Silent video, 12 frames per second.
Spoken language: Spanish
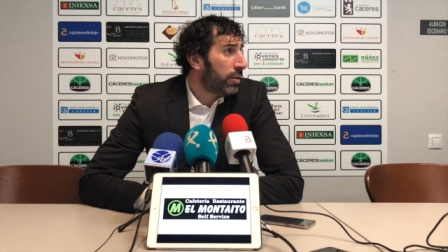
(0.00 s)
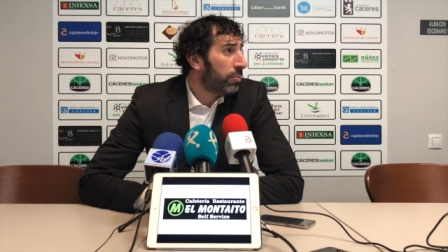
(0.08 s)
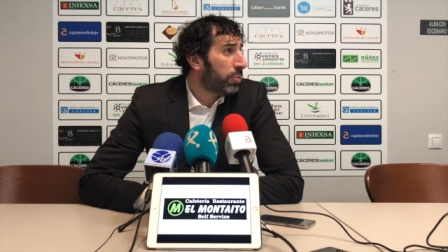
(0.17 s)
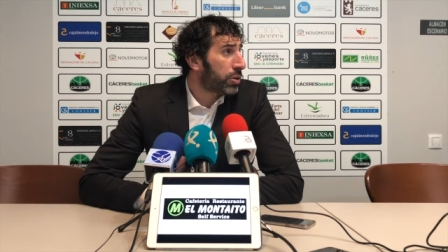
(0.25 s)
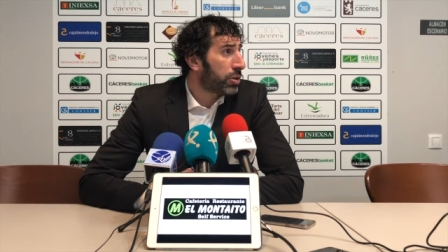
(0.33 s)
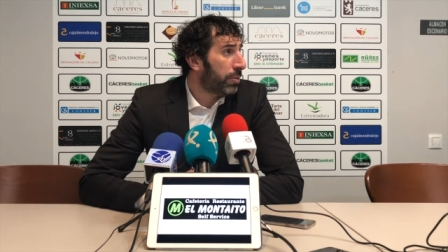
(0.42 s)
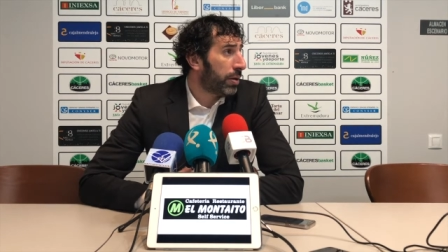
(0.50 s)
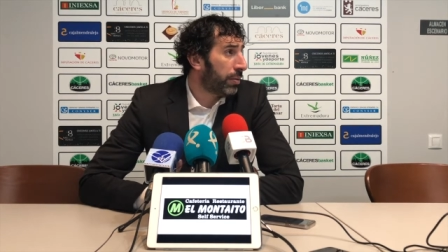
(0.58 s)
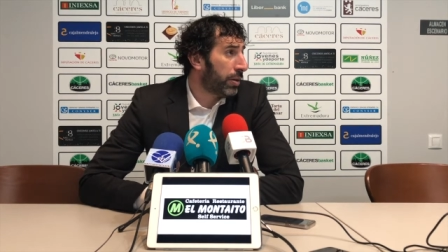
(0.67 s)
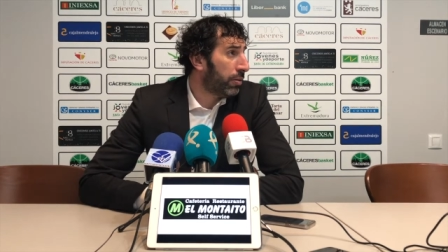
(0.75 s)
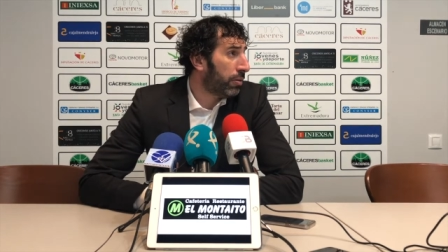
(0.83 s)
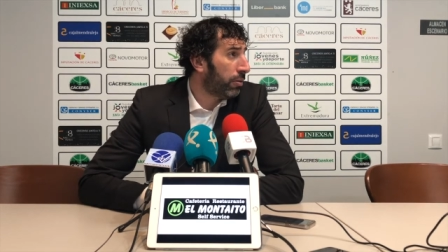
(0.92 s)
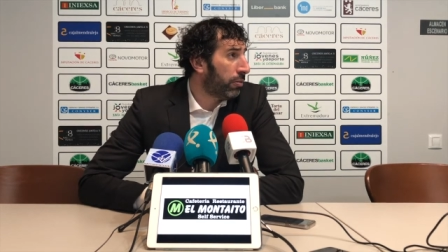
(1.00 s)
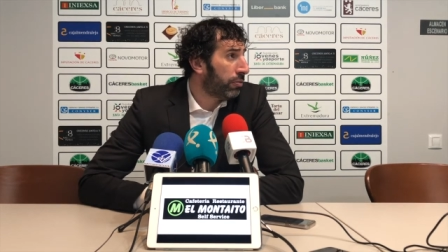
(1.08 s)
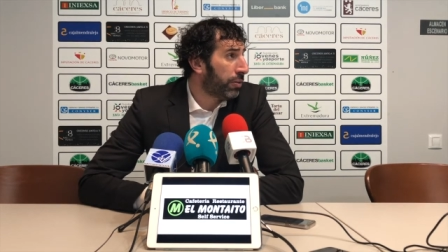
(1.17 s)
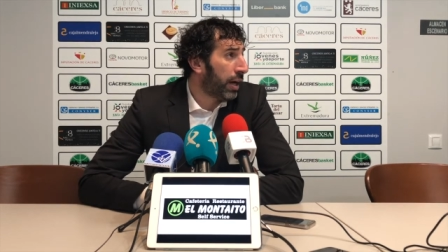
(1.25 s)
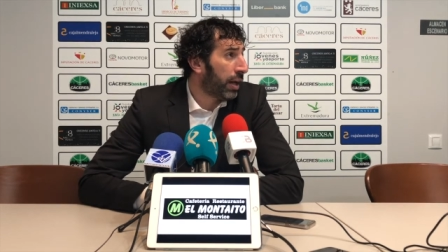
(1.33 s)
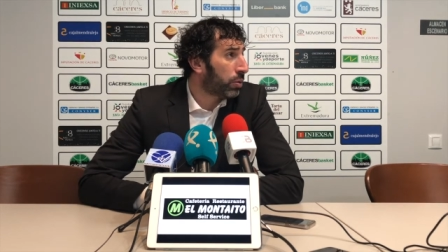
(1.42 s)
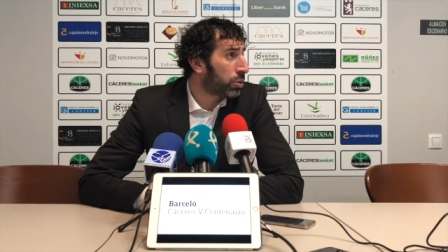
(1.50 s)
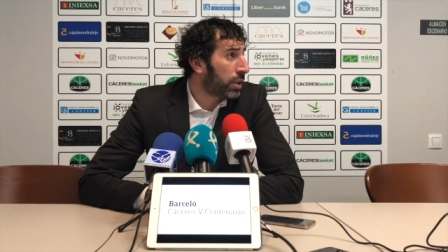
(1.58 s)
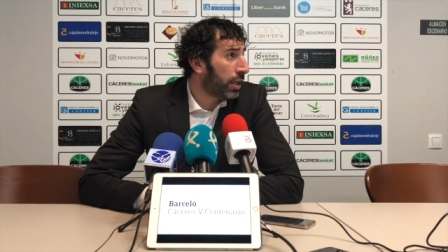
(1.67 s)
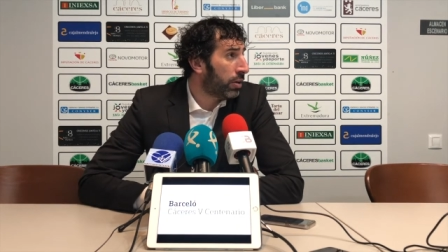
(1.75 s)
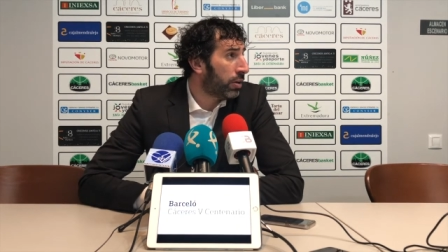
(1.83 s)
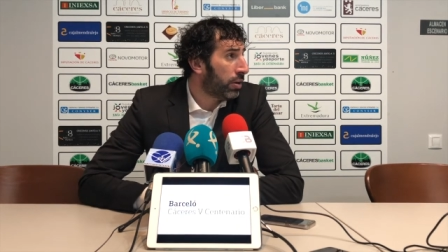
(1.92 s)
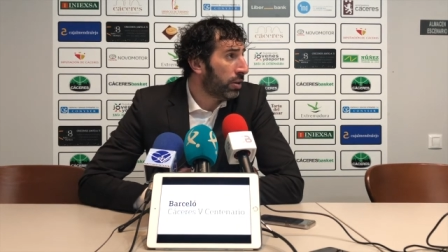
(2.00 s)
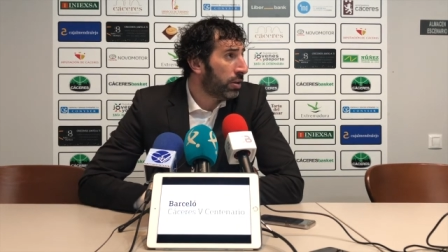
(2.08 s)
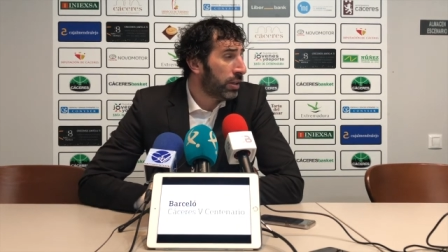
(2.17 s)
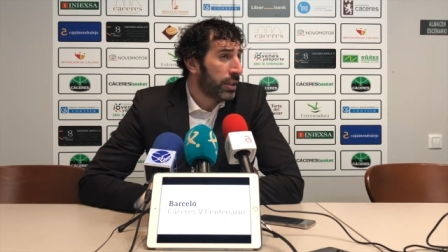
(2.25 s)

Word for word: pues no habría habido un final ajustado, ¿no?